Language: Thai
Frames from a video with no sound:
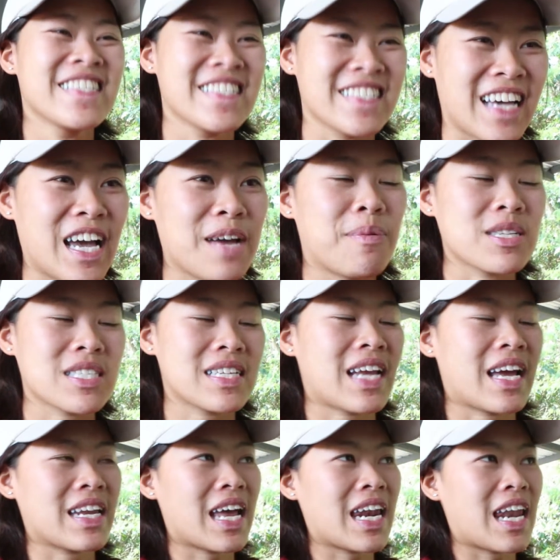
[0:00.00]
ใช่เพราะฉะ
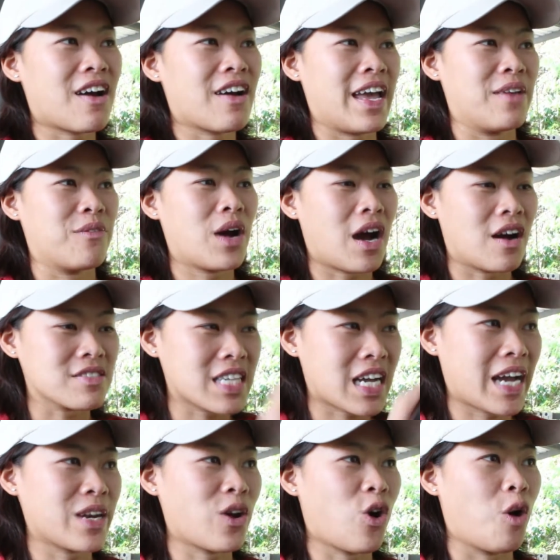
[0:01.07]
นั้นถ้าเราเห็นว่าเขาจะ
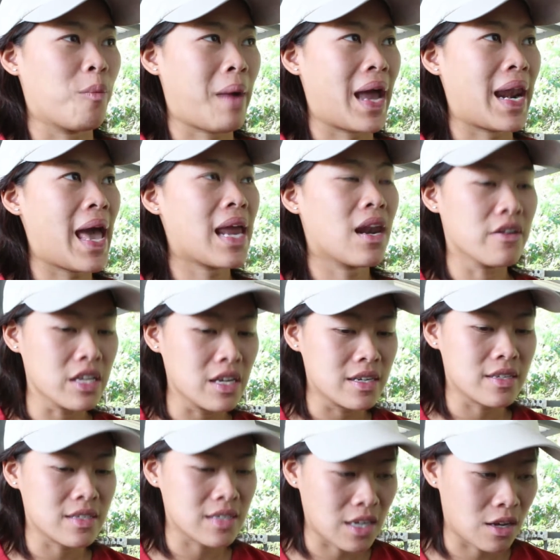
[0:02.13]
กระโดดมาแล้วเรายืน